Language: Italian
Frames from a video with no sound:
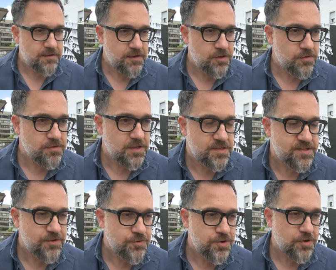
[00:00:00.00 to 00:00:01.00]
avendo,
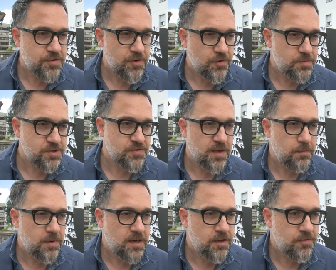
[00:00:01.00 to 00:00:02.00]
essendo circondato da persone che
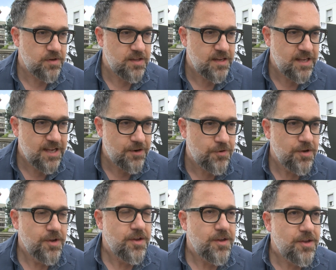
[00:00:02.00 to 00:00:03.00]
parlano in italiano,
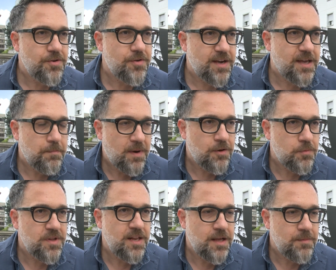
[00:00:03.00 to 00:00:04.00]
io, eh, che parlano
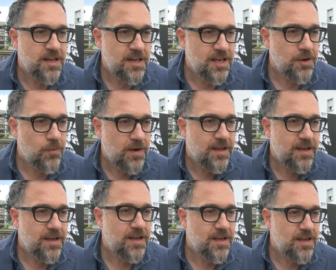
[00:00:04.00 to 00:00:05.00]
quindi la mia lingua,
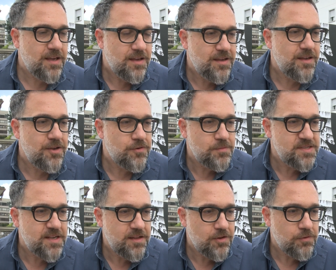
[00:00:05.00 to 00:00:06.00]
e, e io mi
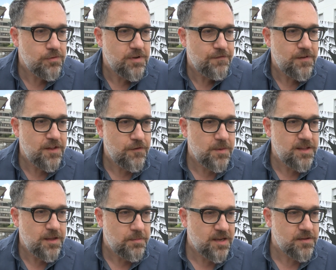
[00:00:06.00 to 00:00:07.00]
sento
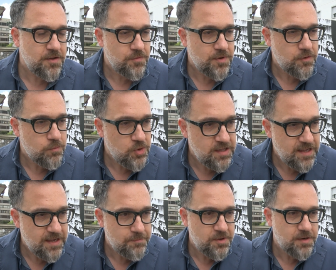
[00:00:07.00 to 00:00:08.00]
effettivamente parte di una
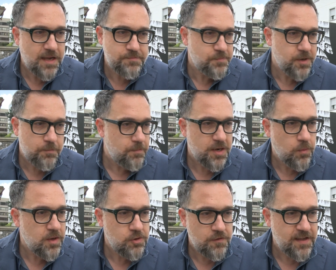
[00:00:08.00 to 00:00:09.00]
comunità, per, per, per
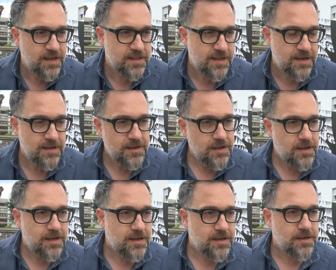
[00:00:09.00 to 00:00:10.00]
quanto venga da uh,